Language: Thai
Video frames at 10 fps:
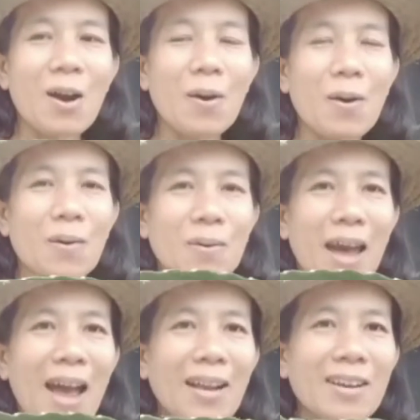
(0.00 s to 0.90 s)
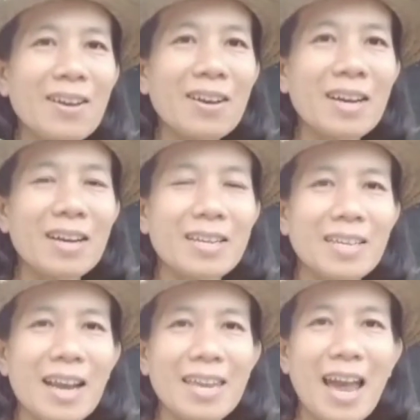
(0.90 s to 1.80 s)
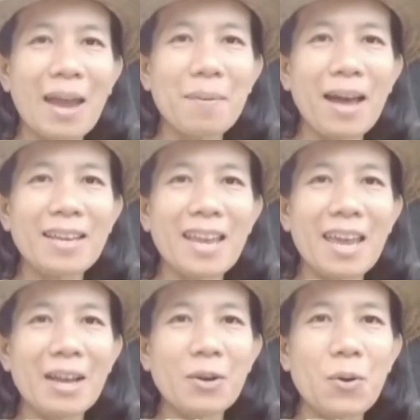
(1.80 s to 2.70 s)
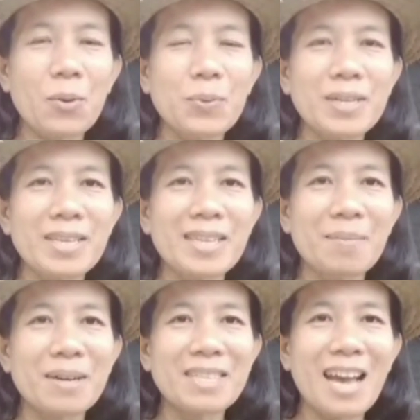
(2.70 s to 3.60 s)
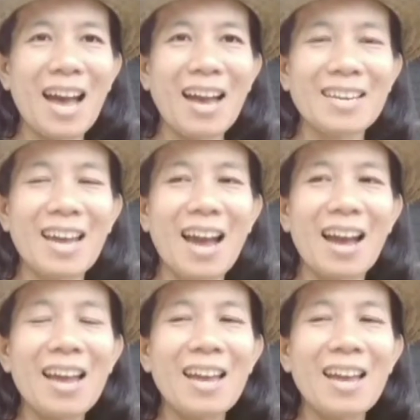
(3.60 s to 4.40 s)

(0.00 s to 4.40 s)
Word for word: ออกรากแล้วก็เกิดขยายพันธุ์เองโดยวิธีธรรมชาตินะคะ